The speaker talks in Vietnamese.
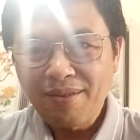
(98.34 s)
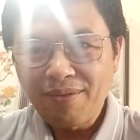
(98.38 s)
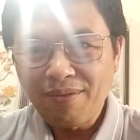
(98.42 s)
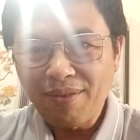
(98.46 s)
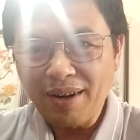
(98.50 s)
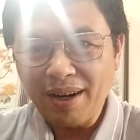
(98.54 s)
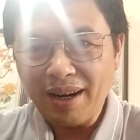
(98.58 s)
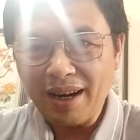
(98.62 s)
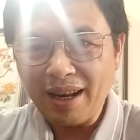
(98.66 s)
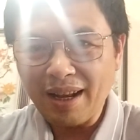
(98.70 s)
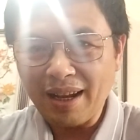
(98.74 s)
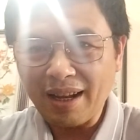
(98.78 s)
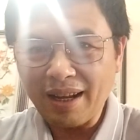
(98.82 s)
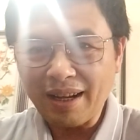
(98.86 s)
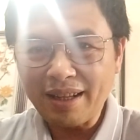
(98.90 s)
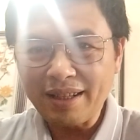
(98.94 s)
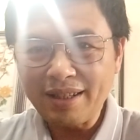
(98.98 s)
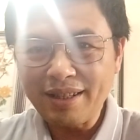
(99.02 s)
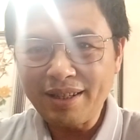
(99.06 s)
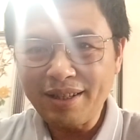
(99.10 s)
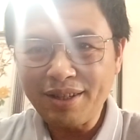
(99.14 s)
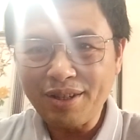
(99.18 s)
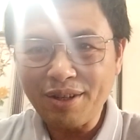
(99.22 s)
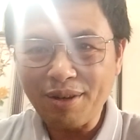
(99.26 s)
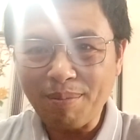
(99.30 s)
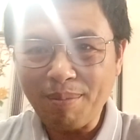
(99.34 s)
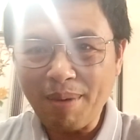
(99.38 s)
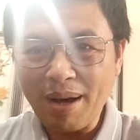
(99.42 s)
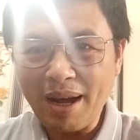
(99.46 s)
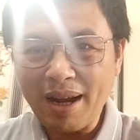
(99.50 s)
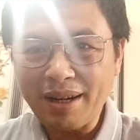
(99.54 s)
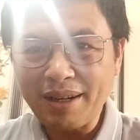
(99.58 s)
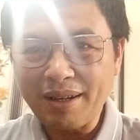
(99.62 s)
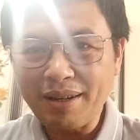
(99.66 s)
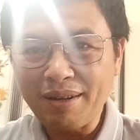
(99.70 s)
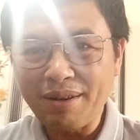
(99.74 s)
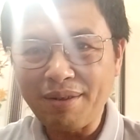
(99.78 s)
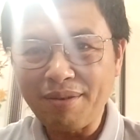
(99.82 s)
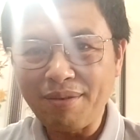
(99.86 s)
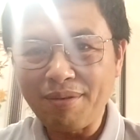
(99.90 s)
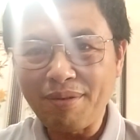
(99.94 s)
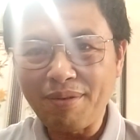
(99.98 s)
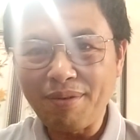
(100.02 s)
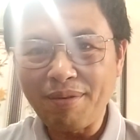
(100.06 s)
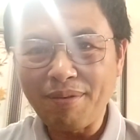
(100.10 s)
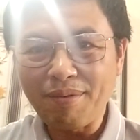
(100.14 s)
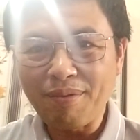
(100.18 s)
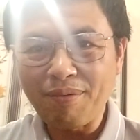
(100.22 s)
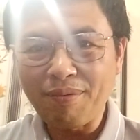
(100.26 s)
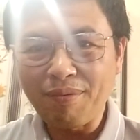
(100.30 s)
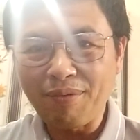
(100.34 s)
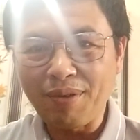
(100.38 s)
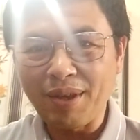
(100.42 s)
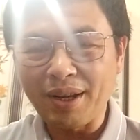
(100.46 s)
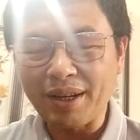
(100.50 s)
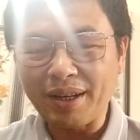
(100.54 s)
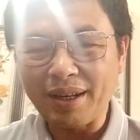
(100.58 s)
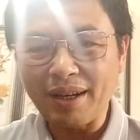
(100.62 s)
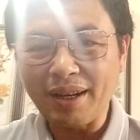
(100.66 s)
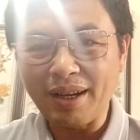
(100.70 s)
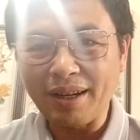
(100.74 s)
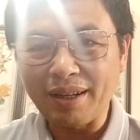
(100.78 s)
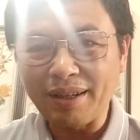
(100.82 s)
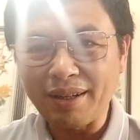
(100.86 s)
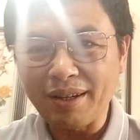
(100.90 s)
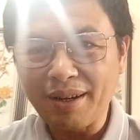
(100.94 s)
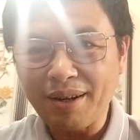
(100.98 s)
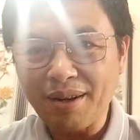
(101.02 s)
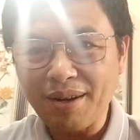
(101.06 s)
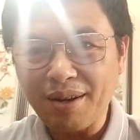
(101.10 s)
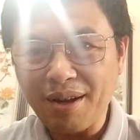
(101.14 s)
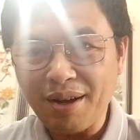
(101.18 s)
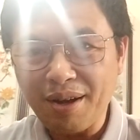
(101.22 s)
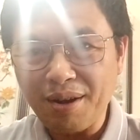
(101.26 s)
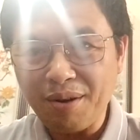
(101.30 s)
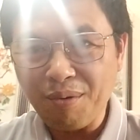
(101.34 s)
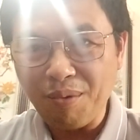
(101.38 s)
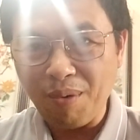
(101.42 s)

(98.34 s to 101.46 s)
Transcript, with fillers: vừa là cái trưởng ban người Việt ở nước ờ,